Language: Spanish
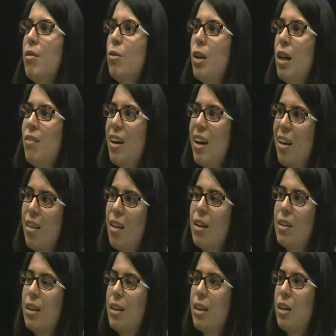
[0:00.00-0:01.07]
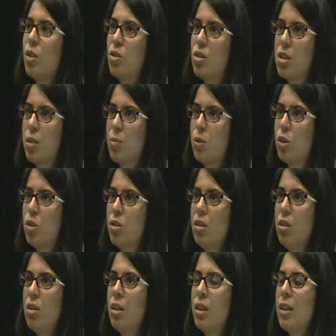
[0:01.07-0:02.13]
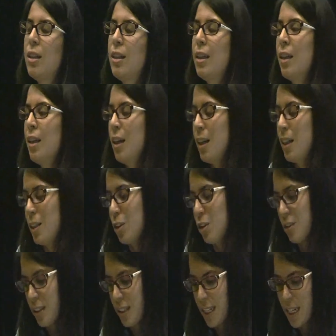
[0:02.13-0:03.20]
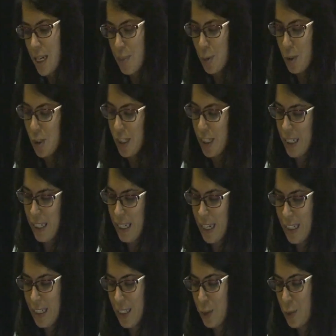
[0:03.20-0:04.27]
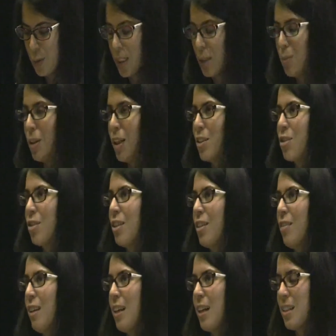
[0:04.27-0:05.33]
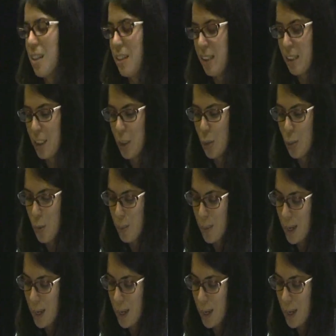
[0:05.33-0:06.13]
una variedad en el concepto, ¿no? Entonces, por lo general en el turismo la sostenibilidad se entiende como